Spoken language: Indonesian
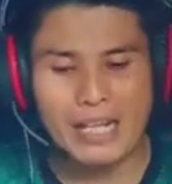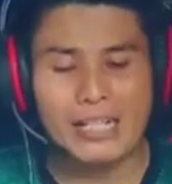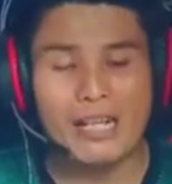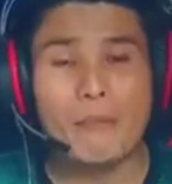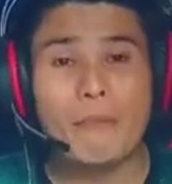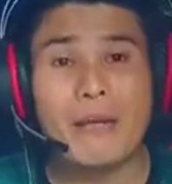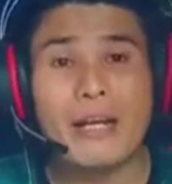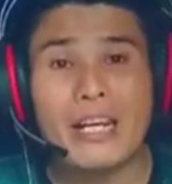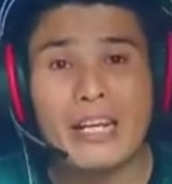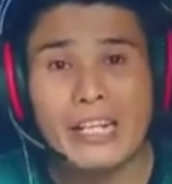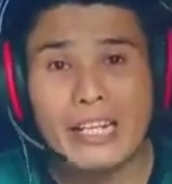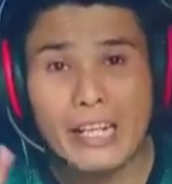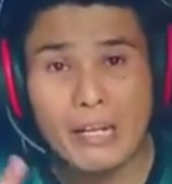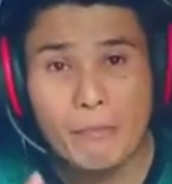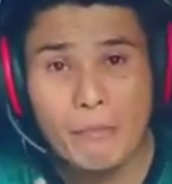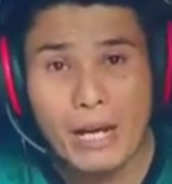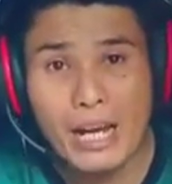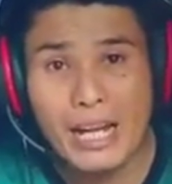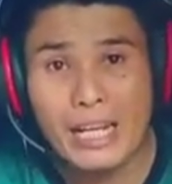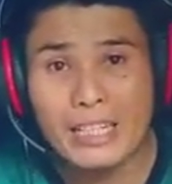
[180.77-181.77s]
ada
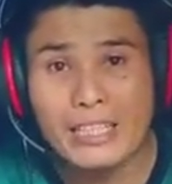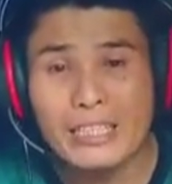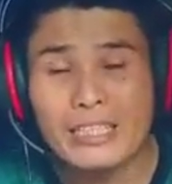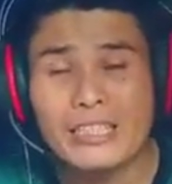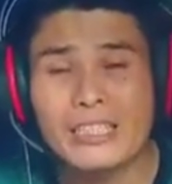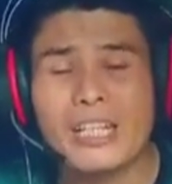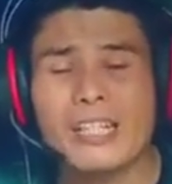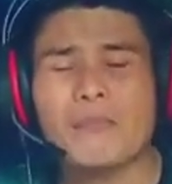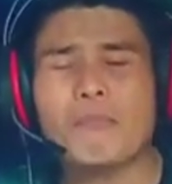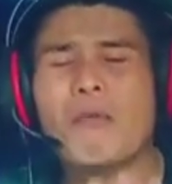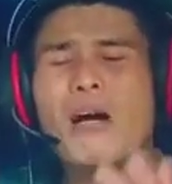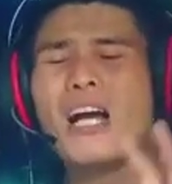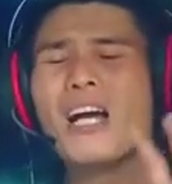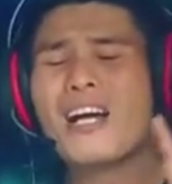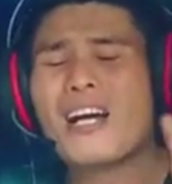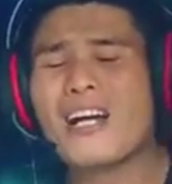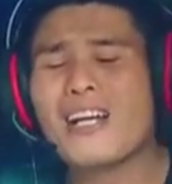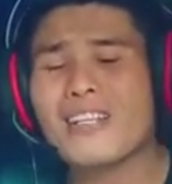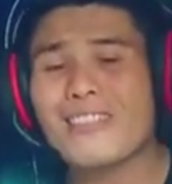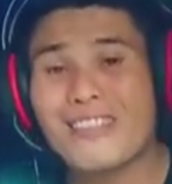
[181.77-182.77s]
Menechem Ali dan
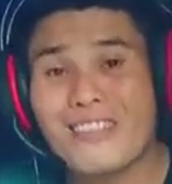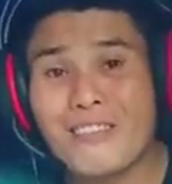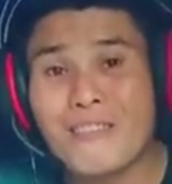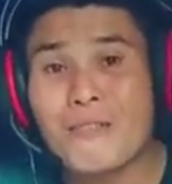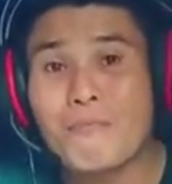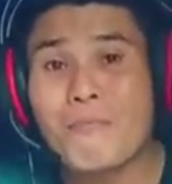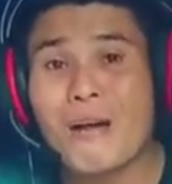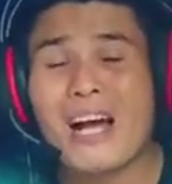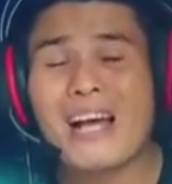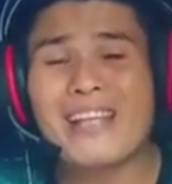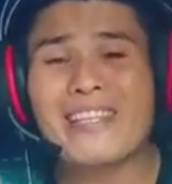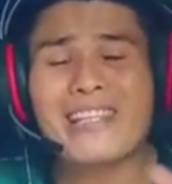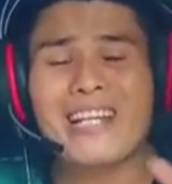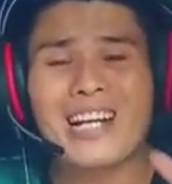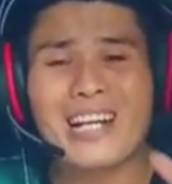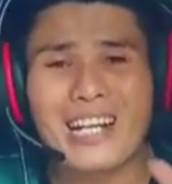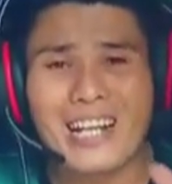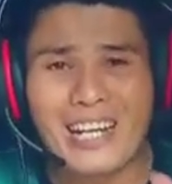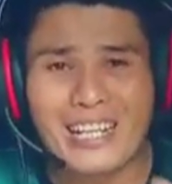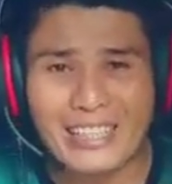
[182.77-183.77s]
masih
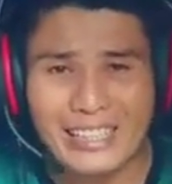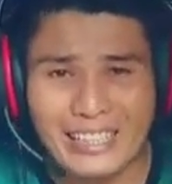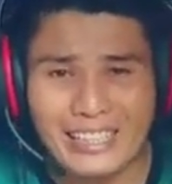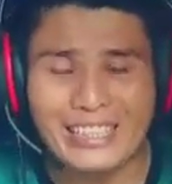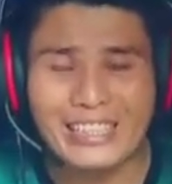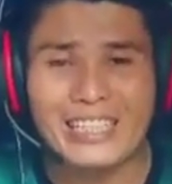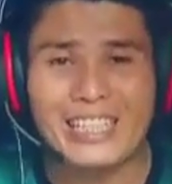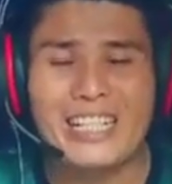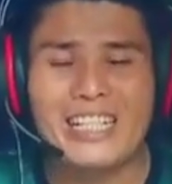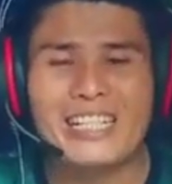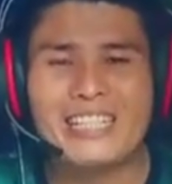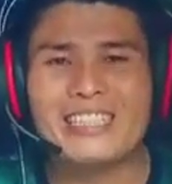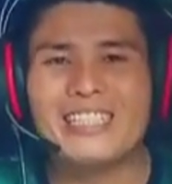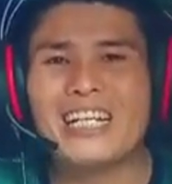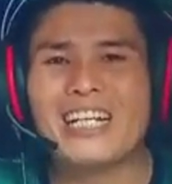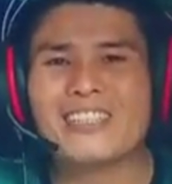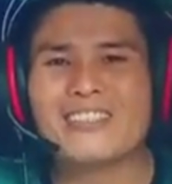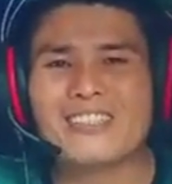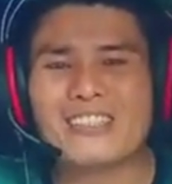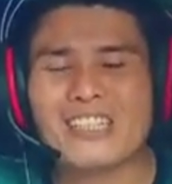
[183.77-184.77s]
banyak lagi
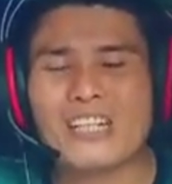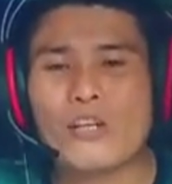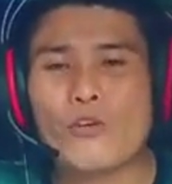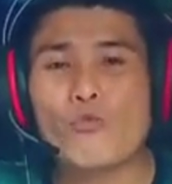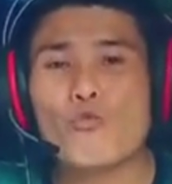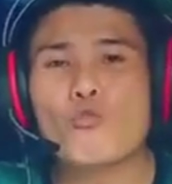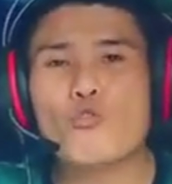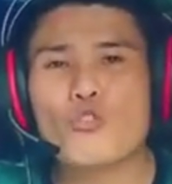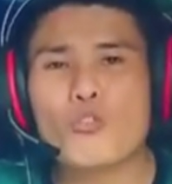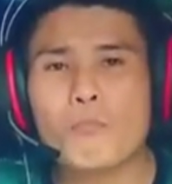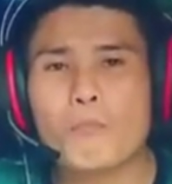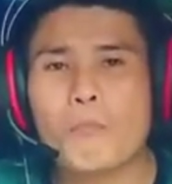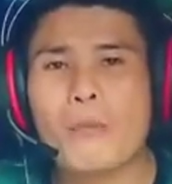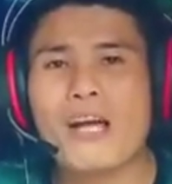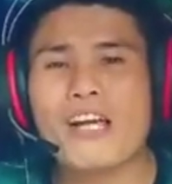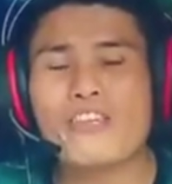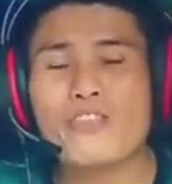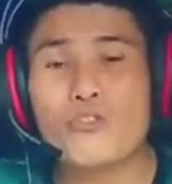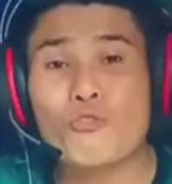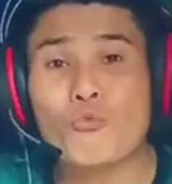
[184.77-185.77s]
yang terus
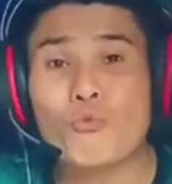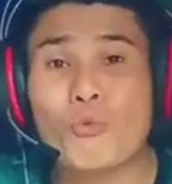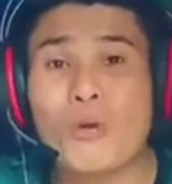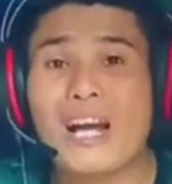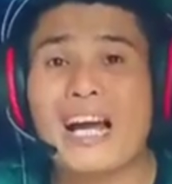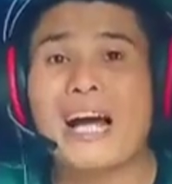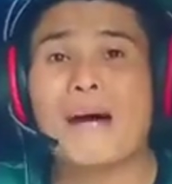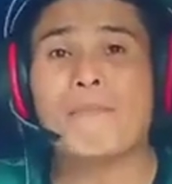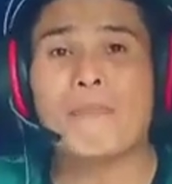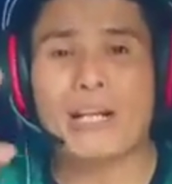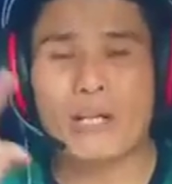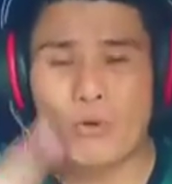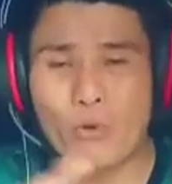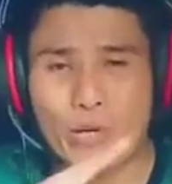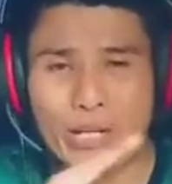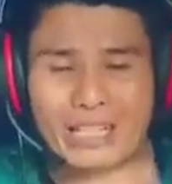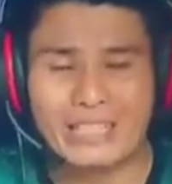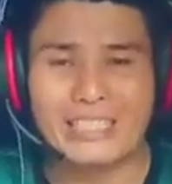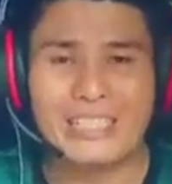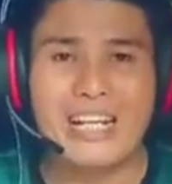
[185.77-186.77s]
masuk kamar
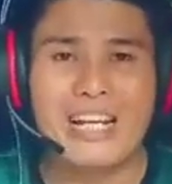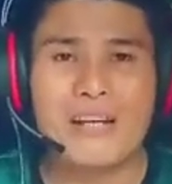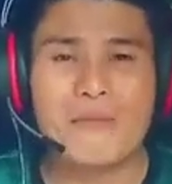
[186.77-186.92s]
orang.